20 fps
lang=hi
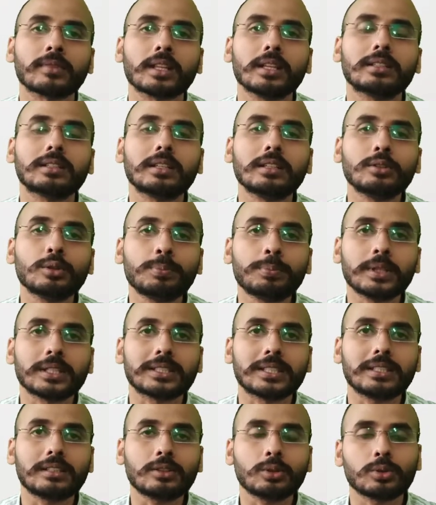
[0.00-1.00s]
इसके जो
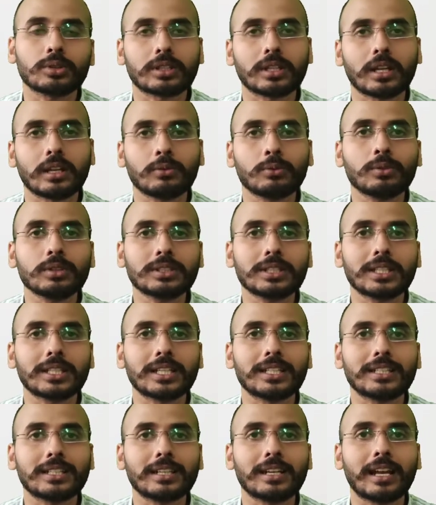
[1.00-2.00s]
पेशेंट होते हैं वो
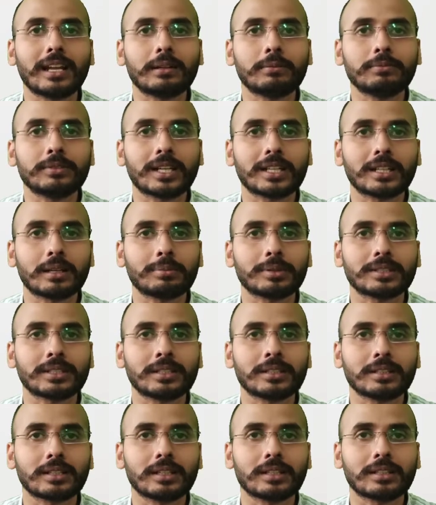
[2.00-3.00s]
सेडेंट्री लाइफ ज़्यादा
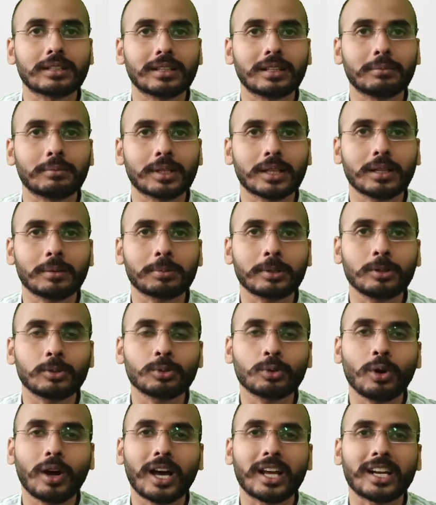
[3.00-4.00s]
पसंद करते हैं मतलब कि
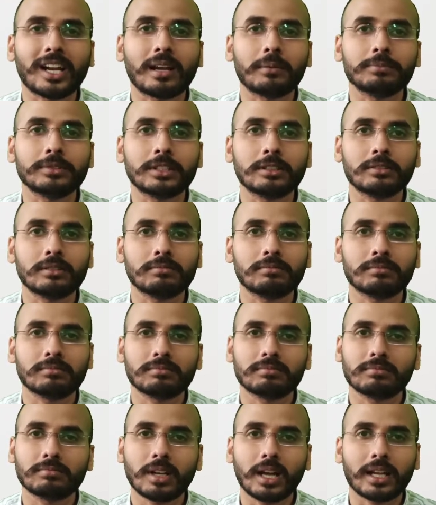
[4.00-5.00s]
उनको आराम
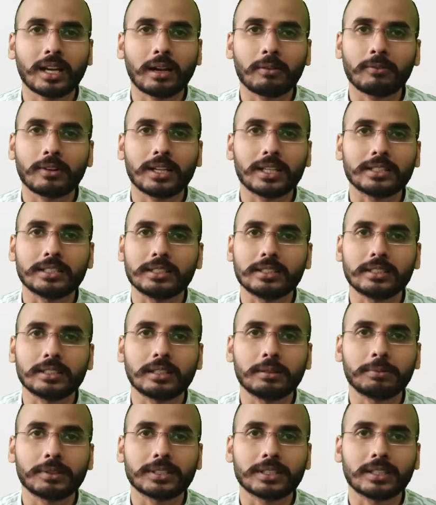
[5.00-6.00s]
आराम वाला
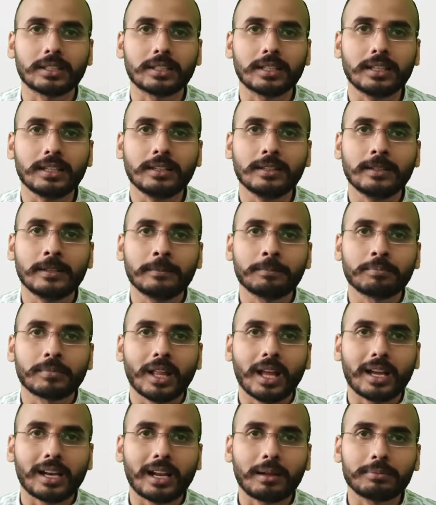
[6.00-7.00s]
ज़िंदगी पसंद है
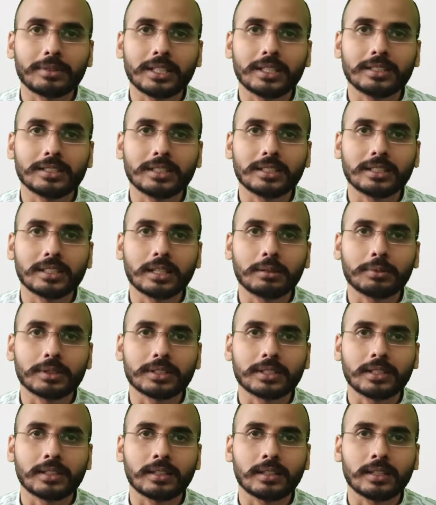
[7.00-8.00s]
आरामदेह ज़िंदगी
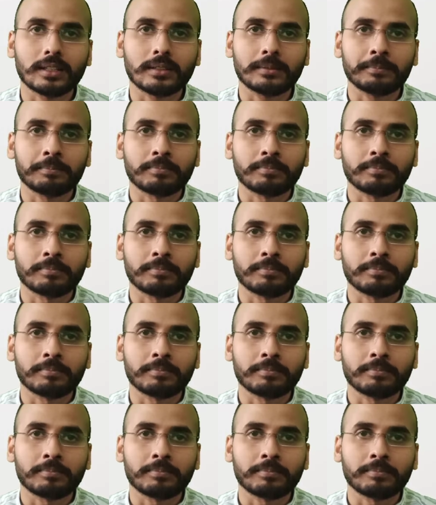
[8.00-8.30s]
पसंद है